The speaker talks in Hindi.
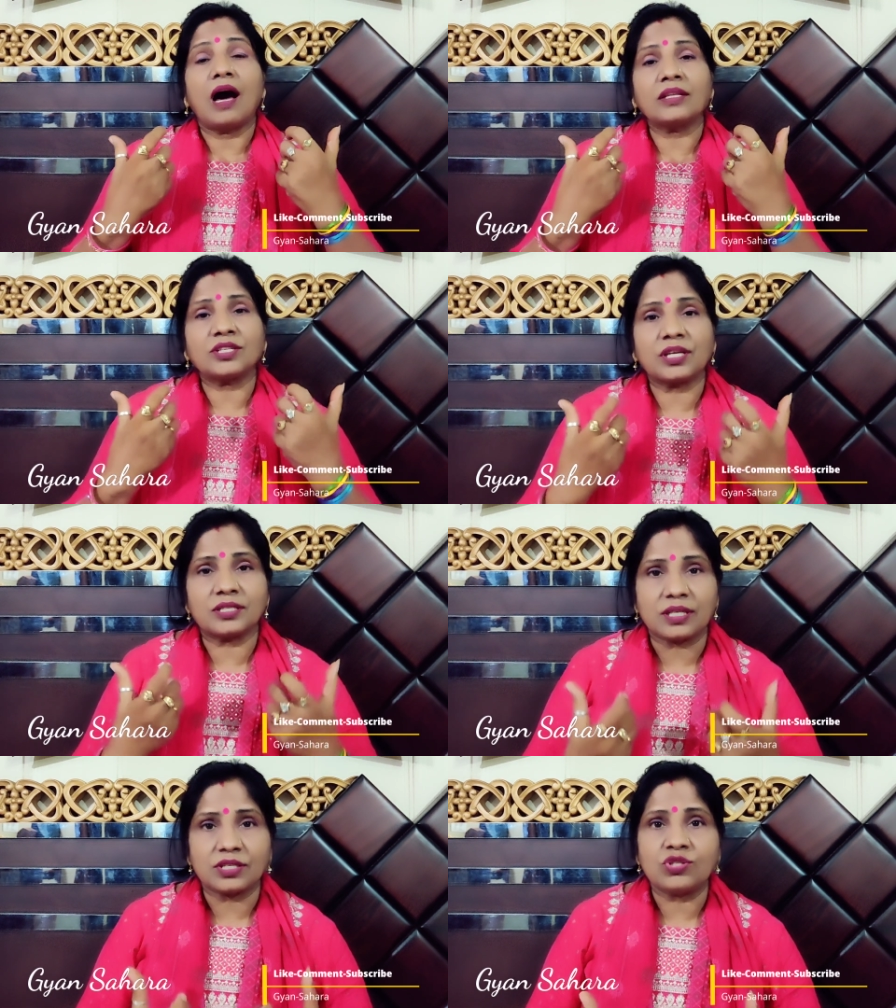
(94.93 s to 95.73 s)

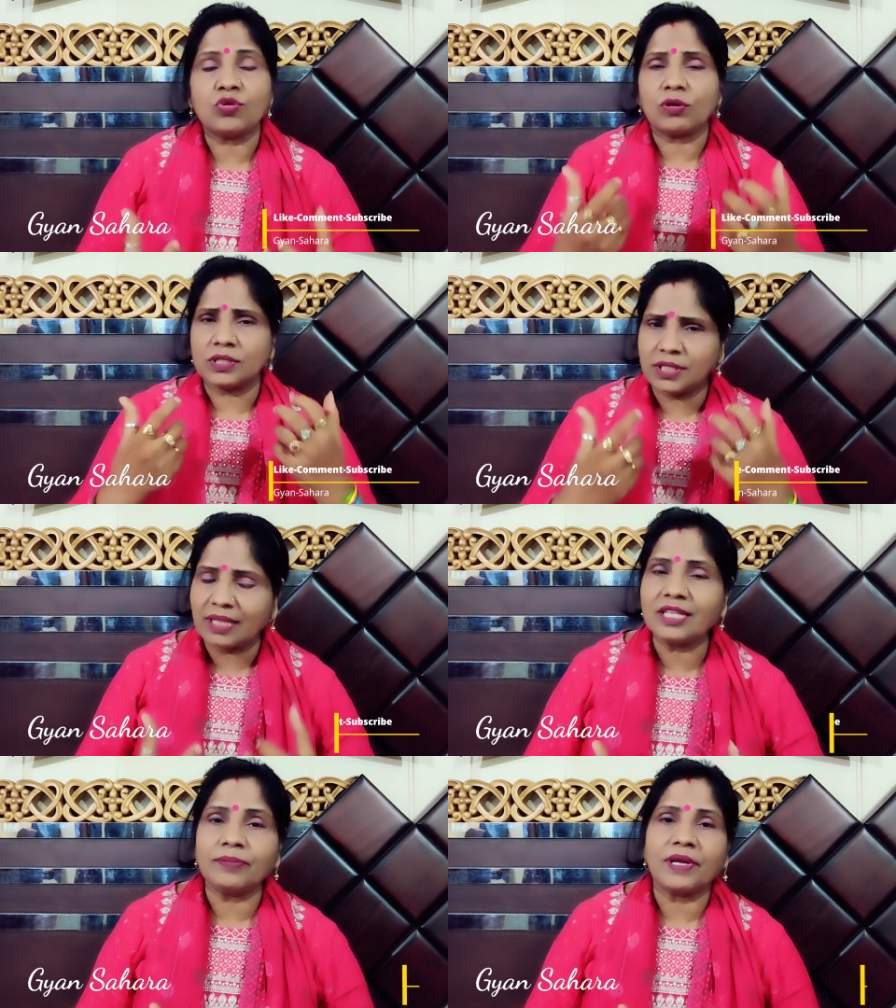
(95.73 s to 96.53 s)
अच्छे संजोग
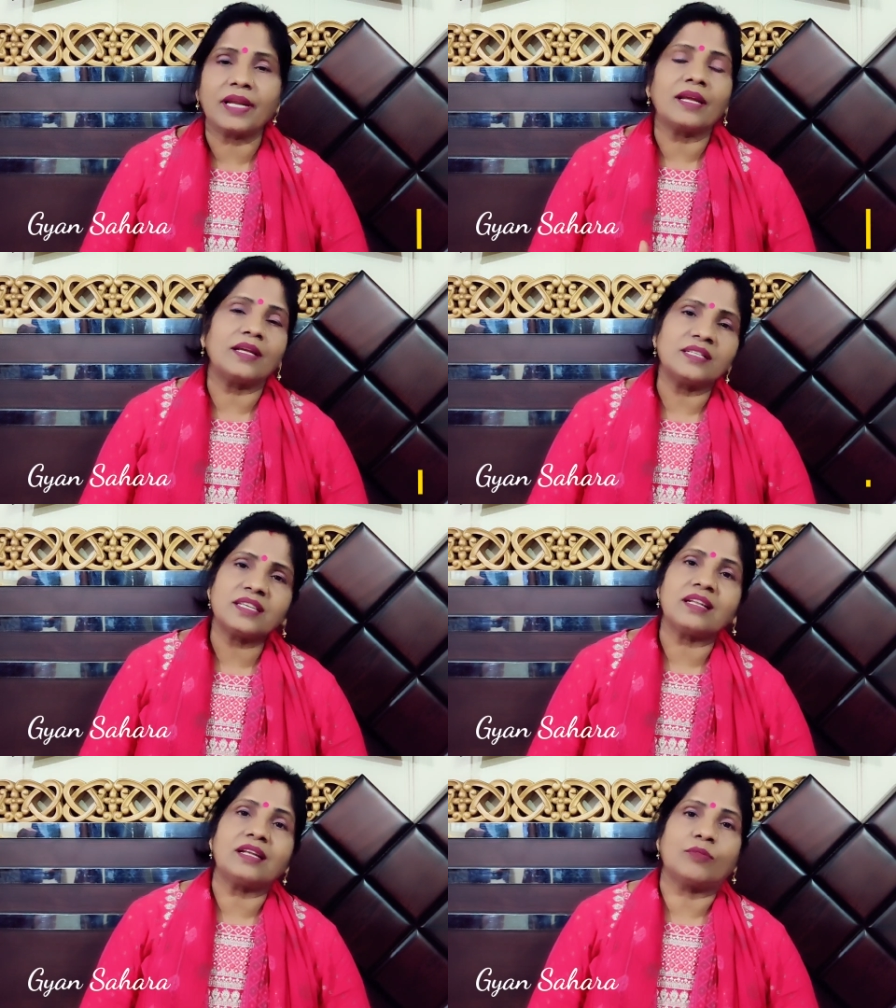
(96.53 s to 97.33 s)
जल्दी बने
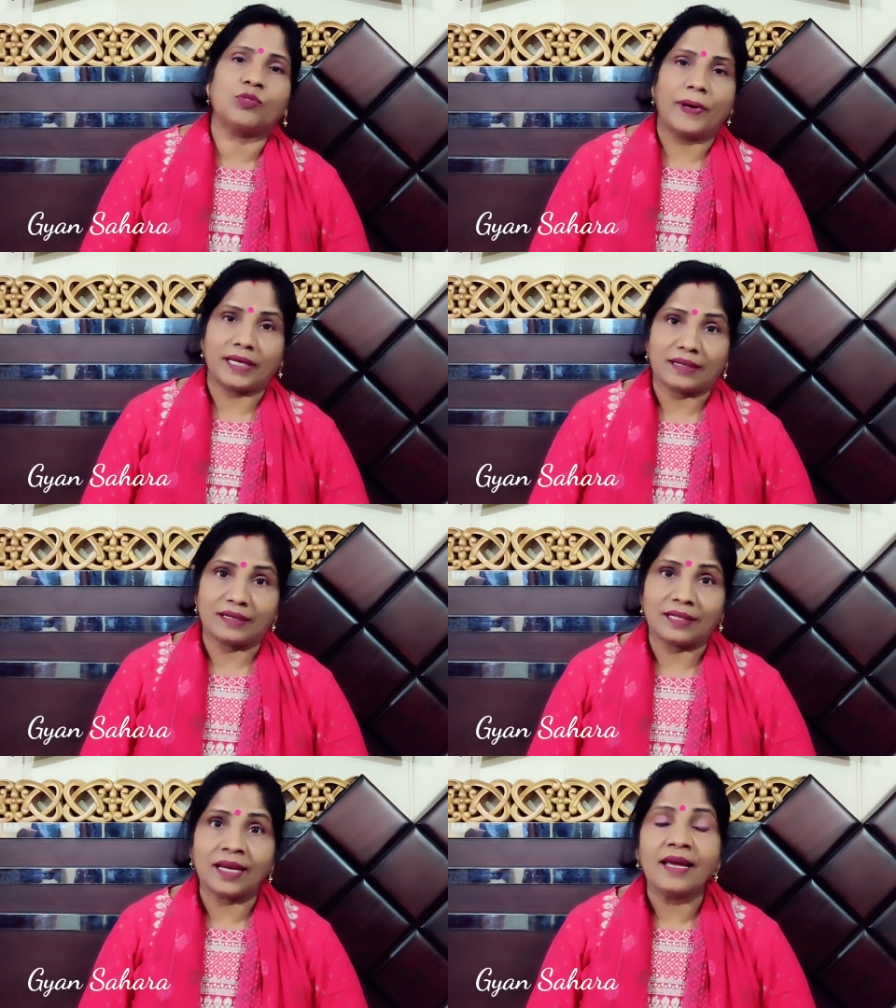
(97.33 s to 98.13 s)
इसके लिए हम उपाय
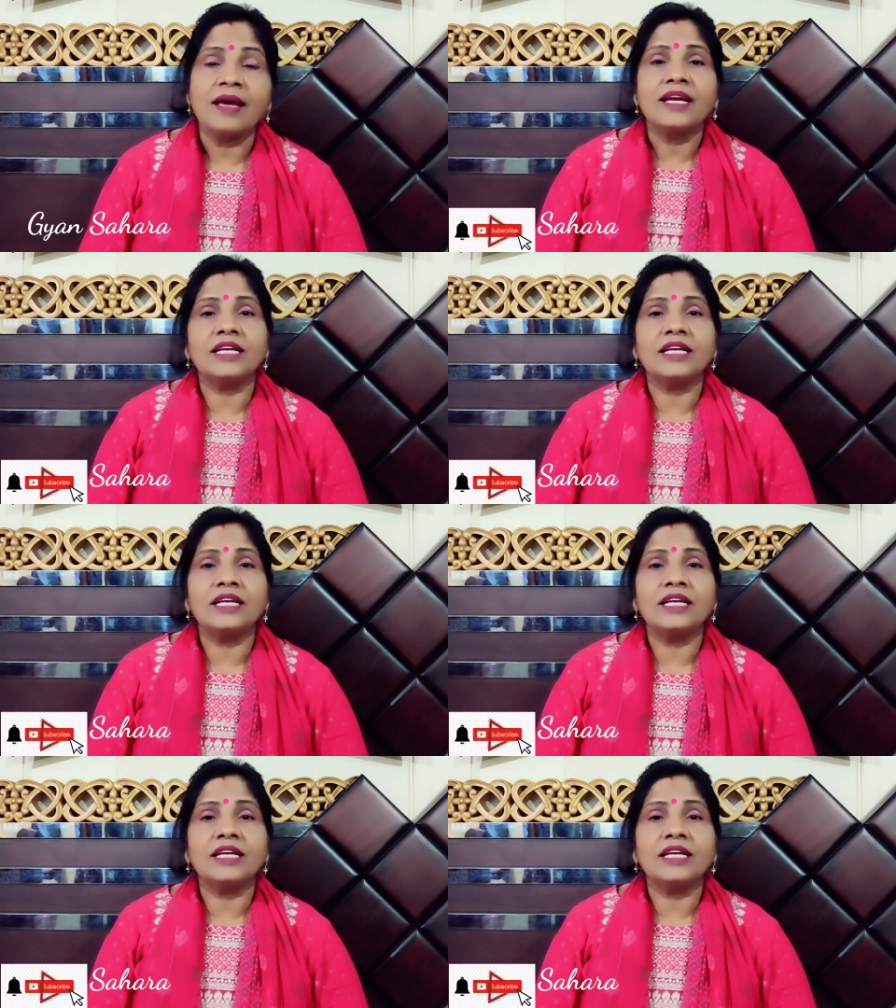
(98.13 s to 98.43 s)
करते हैं